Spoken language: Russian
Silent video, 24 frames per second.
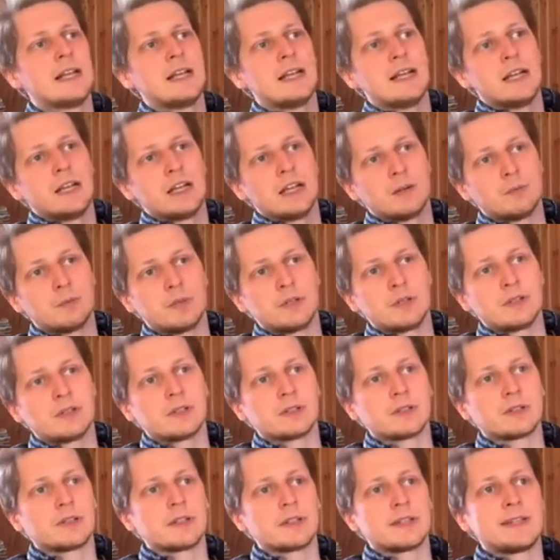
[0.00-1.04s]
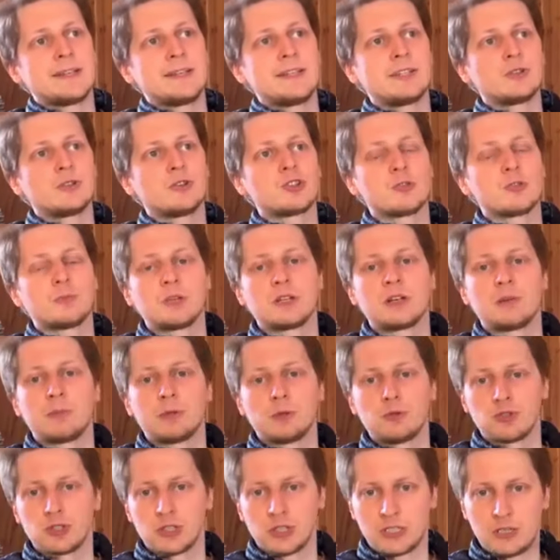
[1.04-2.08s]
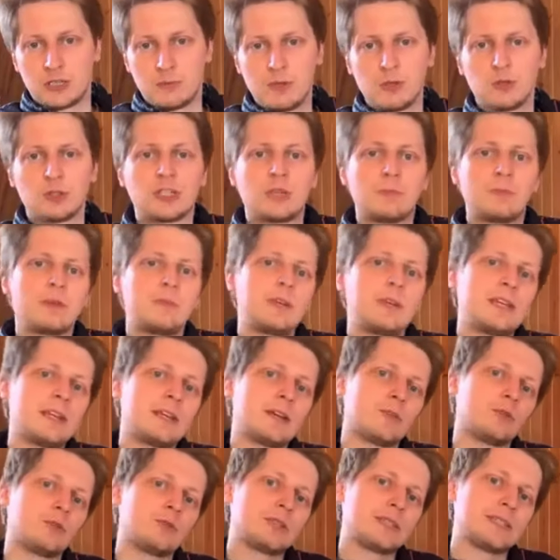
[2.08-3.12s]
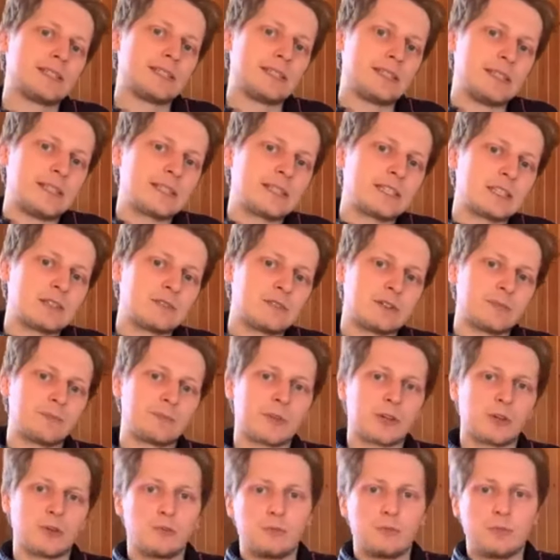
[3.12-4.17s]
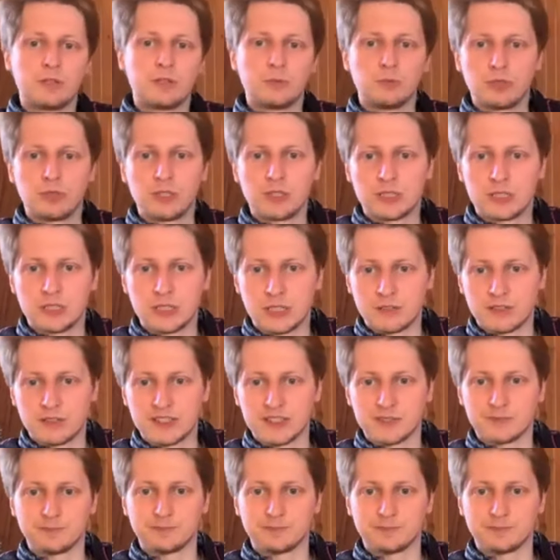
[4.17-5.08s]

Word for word: был не из очень благополучной семьи, но тем не менее он с детства любил музицировать.